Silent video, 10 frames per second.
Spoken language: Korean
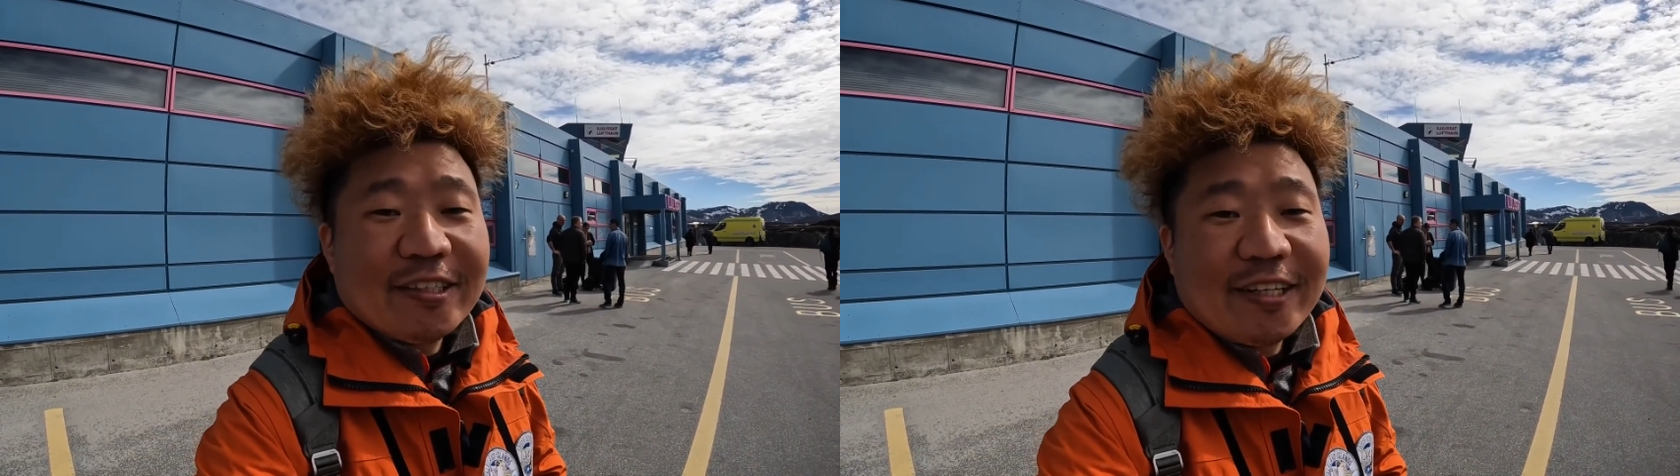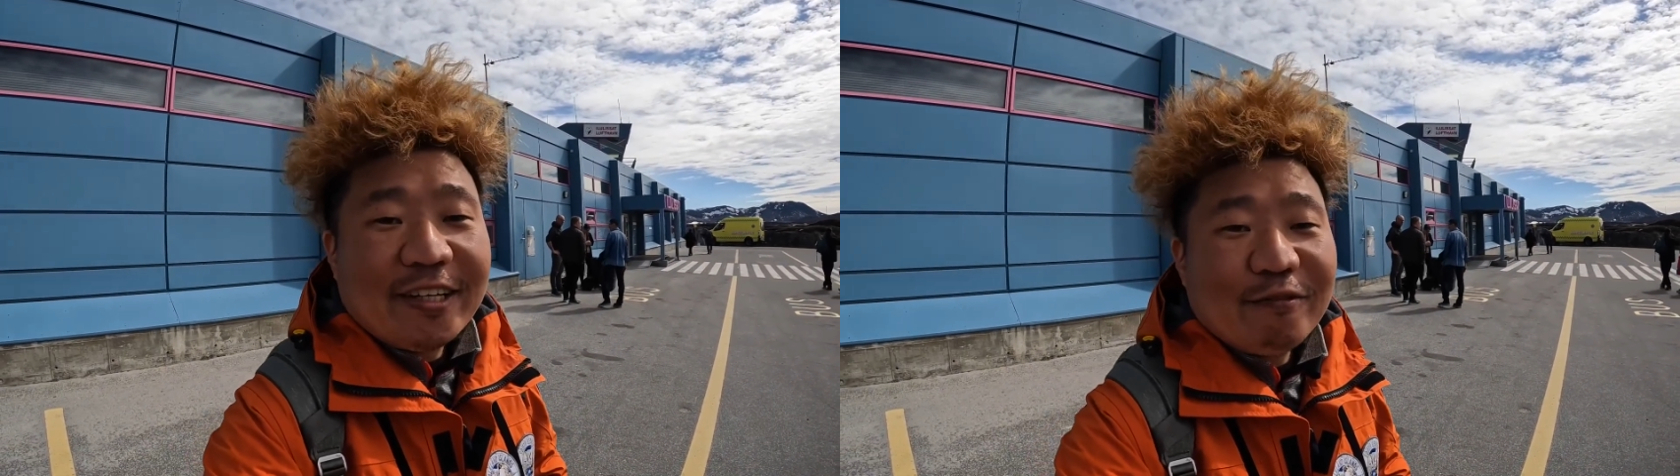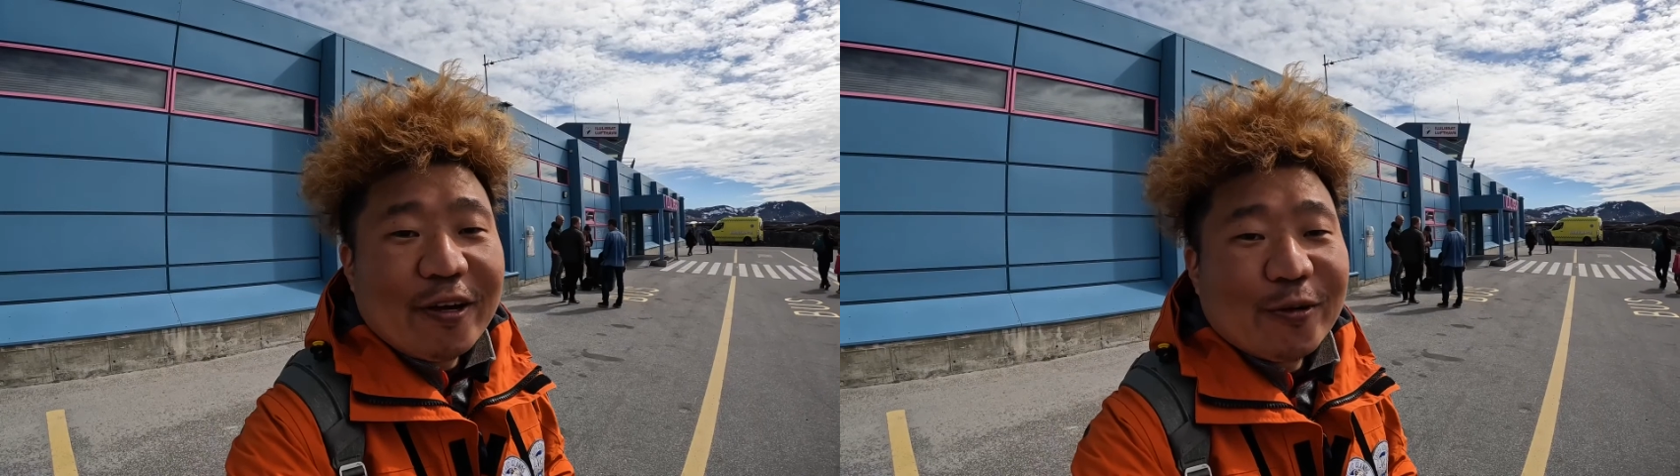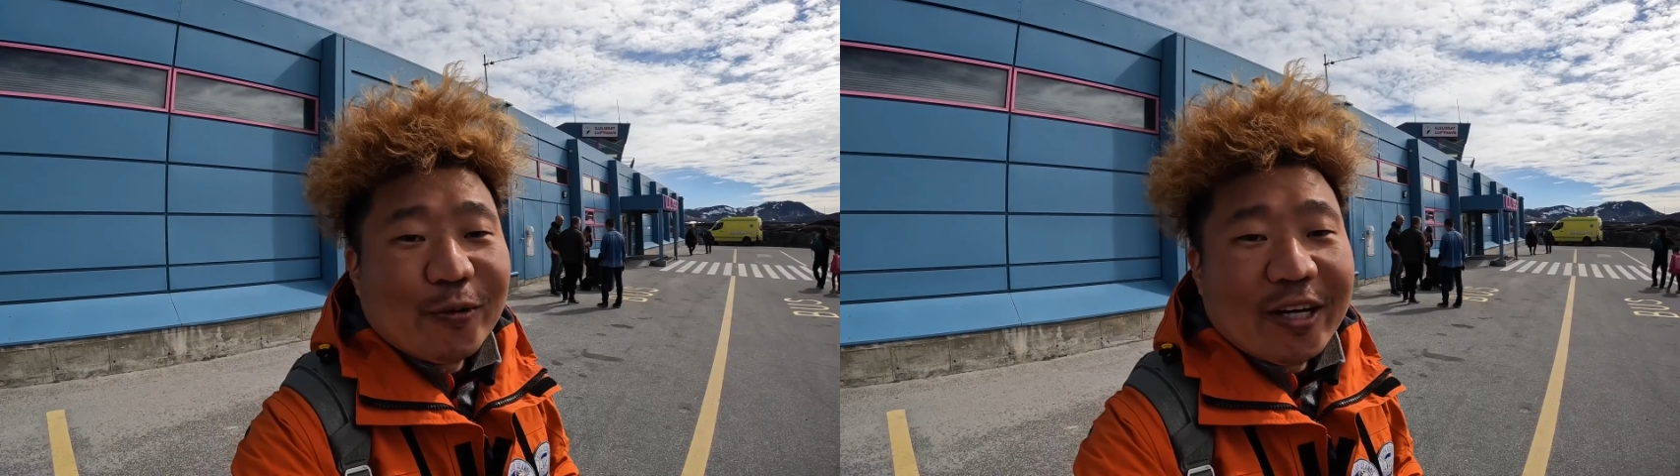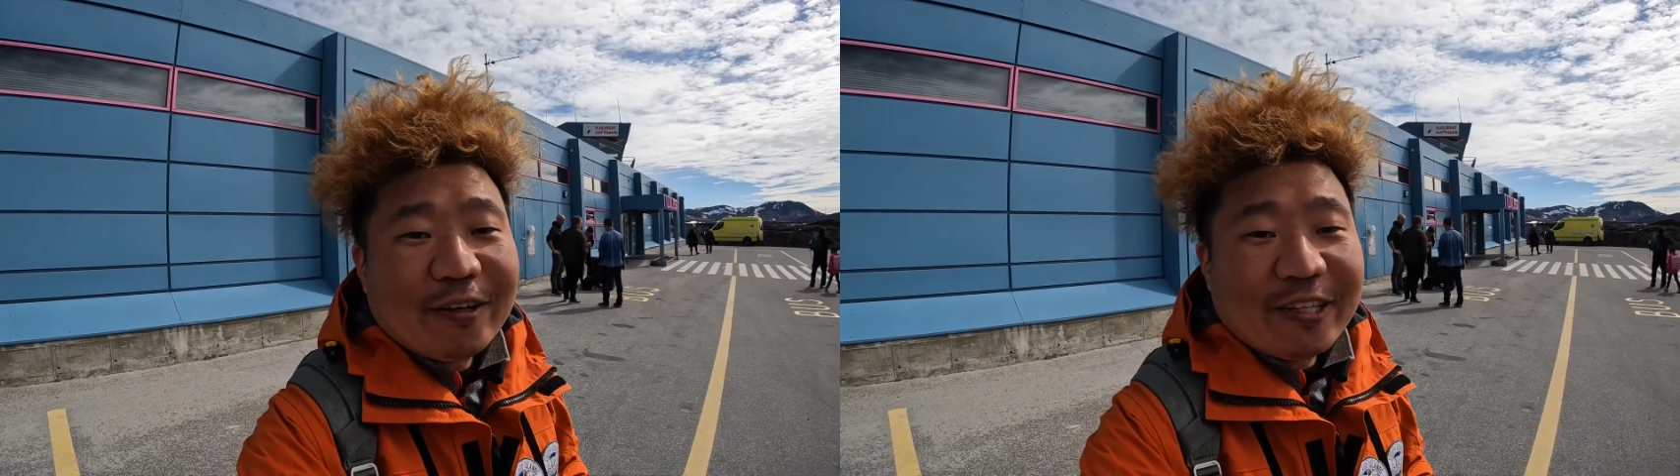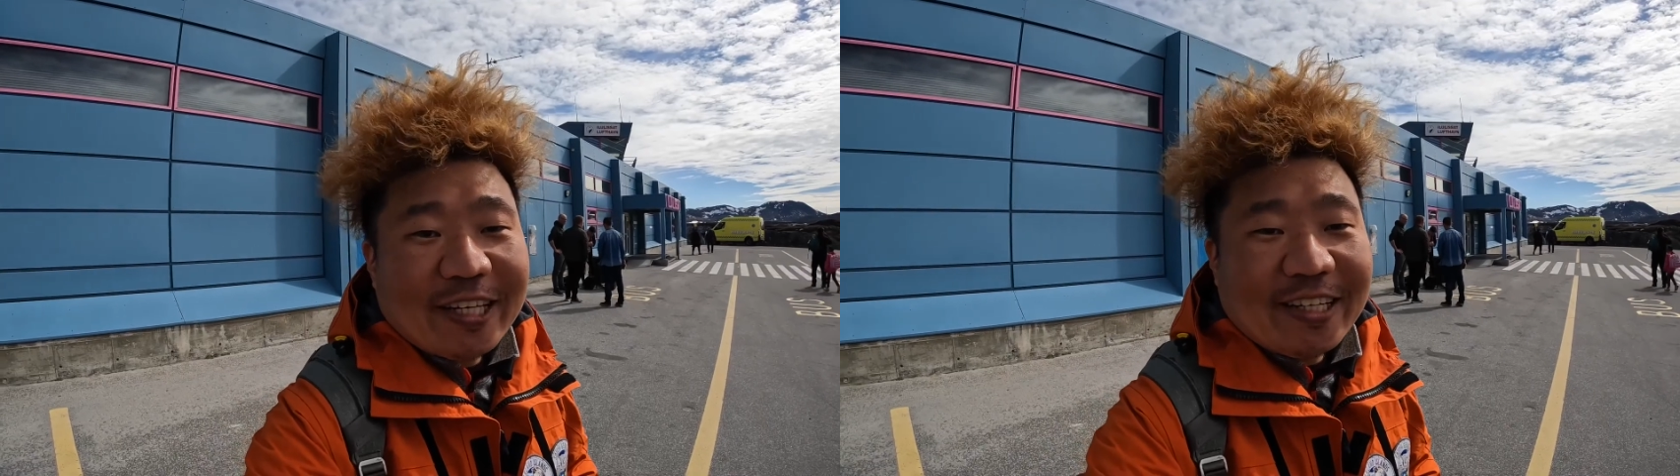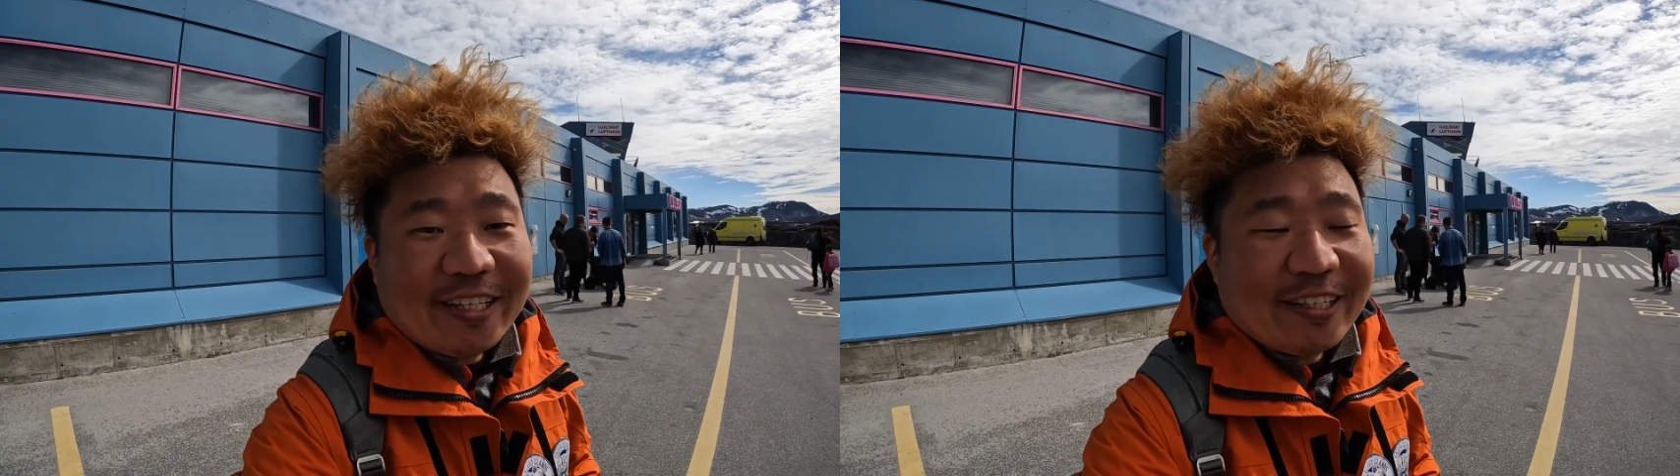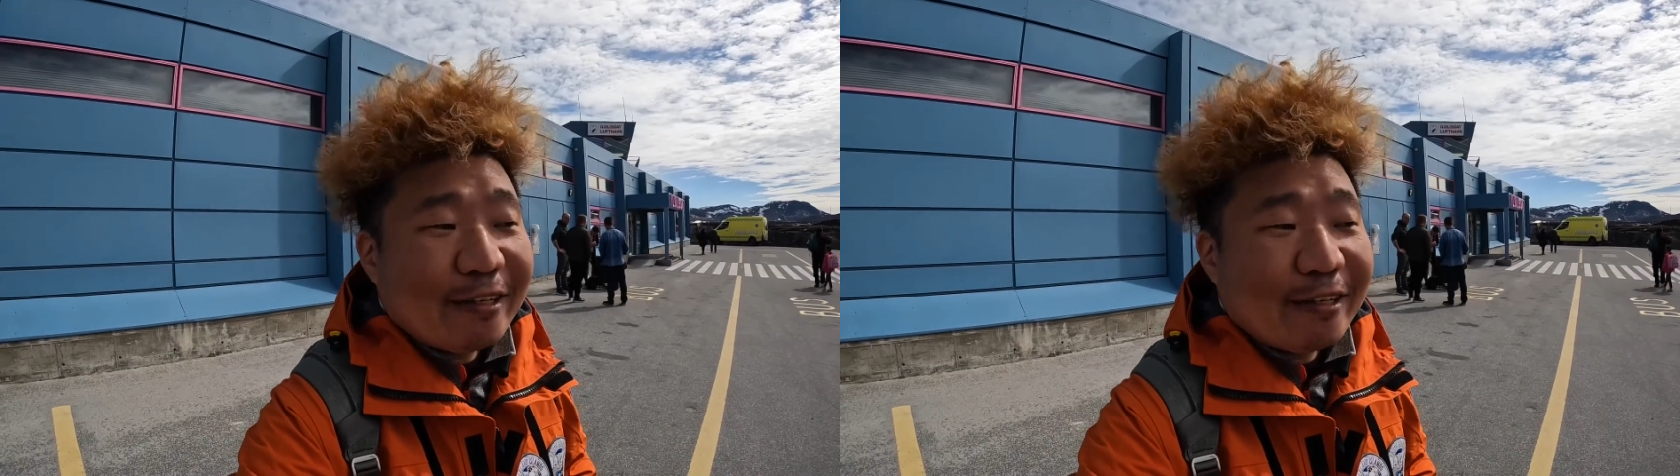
됐는데 왜 공항에 왔냐